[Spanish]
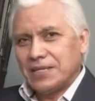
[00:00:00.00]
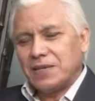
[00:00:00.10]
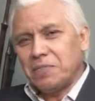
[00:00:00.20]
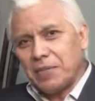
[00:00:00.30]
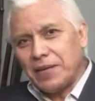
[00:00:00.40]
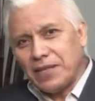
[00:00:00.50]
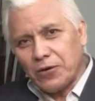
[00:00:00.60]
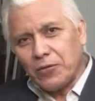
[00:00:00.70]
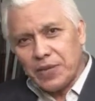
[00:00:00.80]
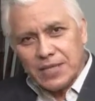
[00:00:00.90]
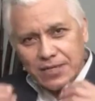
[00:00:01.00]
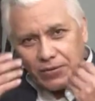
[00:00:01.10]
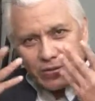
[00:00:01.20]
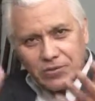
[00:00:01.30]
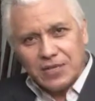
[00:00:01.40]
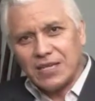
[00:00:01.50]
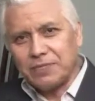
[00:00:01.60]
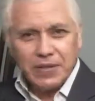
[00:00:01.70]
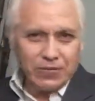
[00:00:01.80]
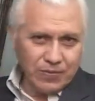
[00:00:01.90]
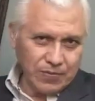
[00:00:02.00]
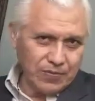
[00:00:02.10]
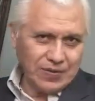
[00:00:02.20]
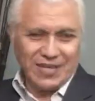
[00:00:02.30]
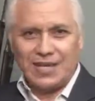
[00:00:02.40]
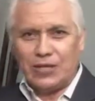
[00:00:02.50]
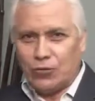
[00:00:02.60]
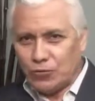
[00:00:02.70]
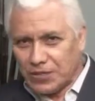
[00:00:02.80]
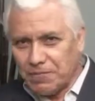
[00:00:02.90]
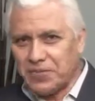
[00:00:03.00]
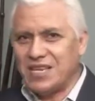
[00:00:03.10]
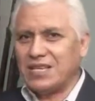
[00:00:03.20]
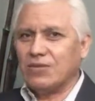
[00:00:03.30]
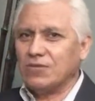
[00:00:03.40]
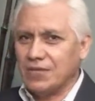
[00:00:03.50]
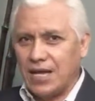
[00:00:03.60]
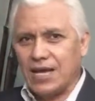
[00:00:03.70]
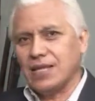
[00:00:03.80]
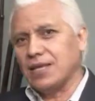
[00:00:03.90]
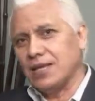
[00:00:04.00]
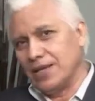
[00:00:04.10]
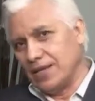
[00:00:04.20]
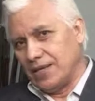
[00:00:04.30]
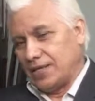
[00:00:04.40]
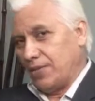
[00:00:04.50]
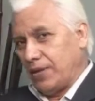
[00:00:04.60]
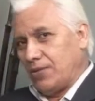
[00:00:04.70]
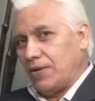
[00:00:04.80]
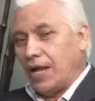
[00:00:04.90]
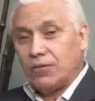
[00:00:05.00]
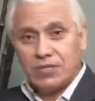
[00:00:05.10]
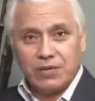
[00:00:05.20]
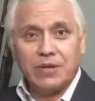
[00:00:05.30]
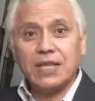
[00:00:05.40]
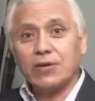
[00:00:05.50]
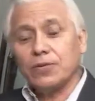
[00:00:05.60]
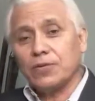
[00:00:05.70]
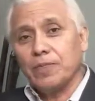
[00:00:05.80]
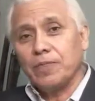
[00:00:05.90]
simplemente comienza cuando se ve en el espejo como que no se empieza a gustar y, y se ve de un lado y se ve de otro,